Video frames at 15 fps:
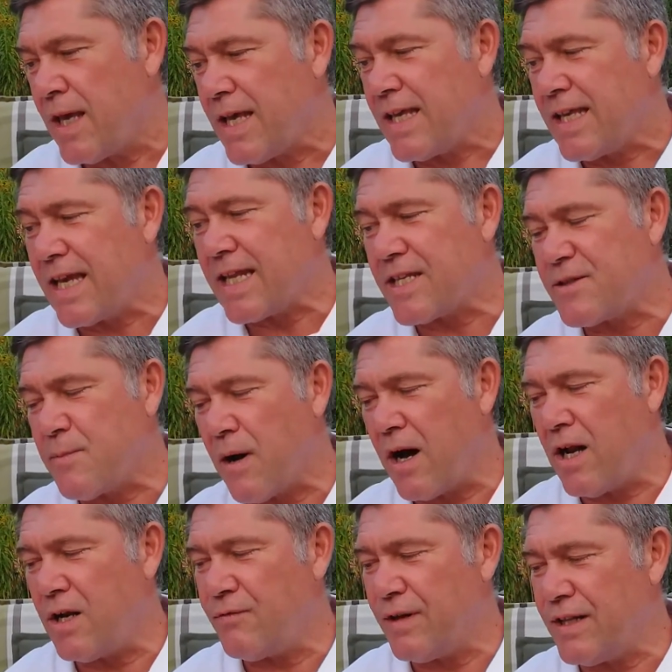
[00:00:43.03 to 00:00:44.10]
Jedes
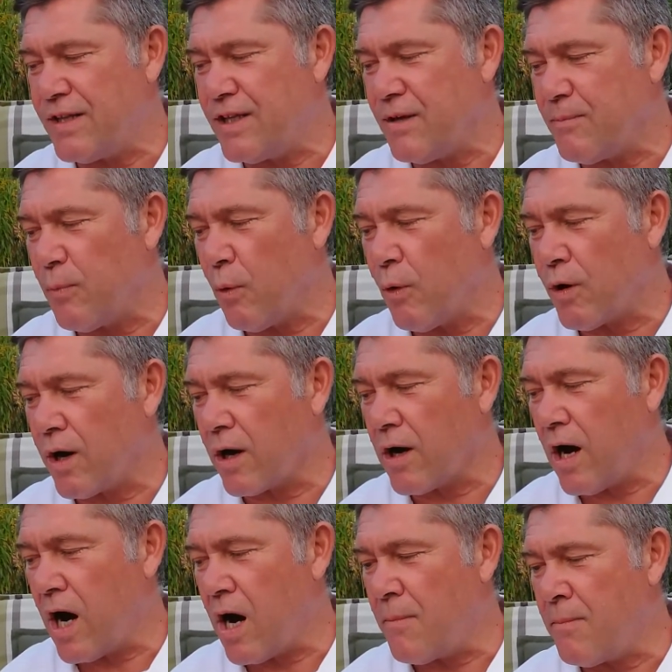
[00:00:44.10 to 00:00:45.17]
Mal, wenn Deborah
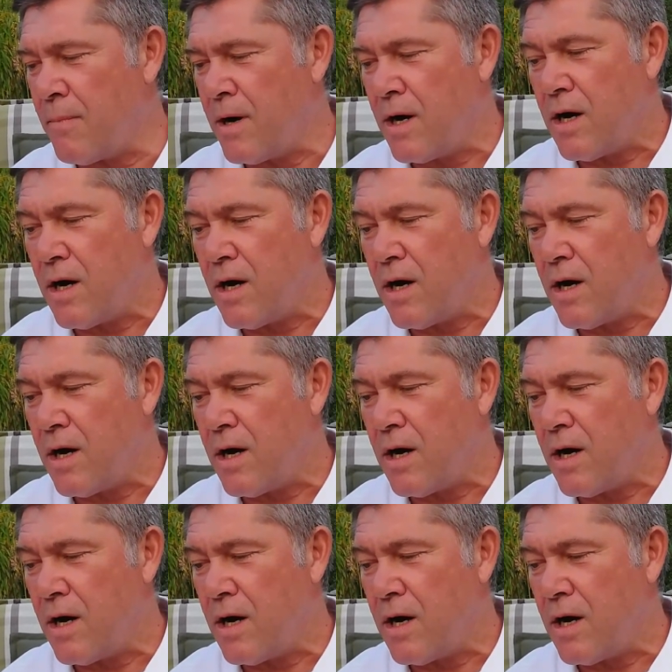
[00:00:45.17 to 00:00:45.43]
kam,